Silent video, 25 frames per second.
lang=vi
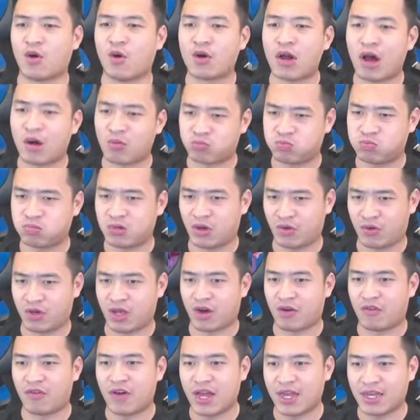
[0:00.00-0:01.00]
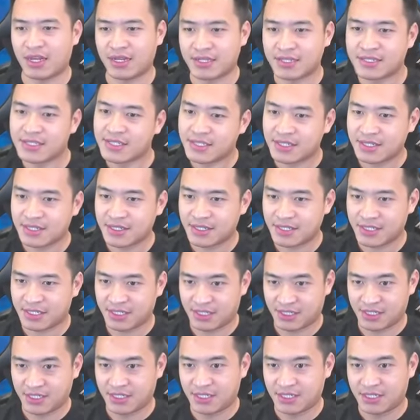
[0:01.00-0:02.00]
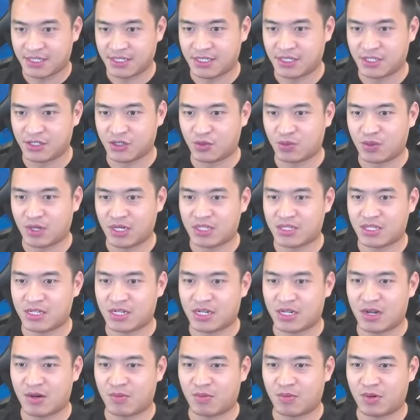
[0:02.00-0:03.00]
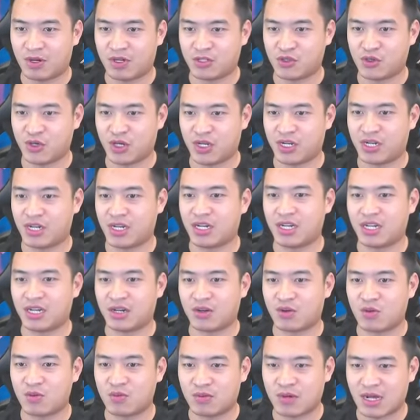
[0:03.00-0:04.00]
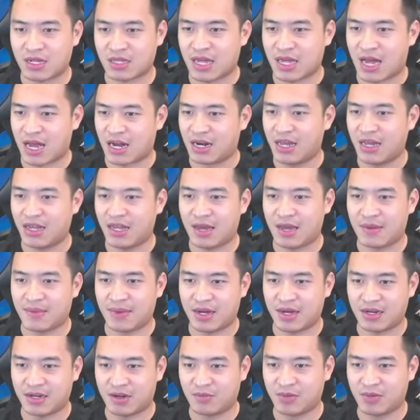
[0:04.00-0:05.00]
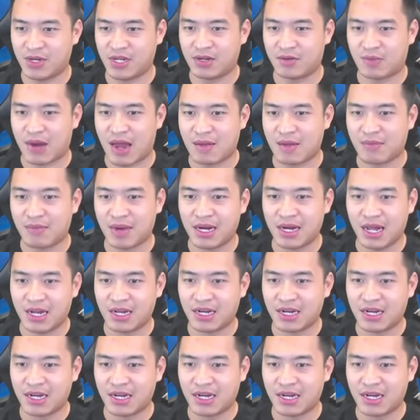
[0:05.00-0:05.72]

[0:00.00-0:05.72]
độc kiểu vậy. Nói chung ngày xưa đọc chuyện đấy là cũng căng thẳng đấy anh em ạ. Đọc đi đọc lại mấy lần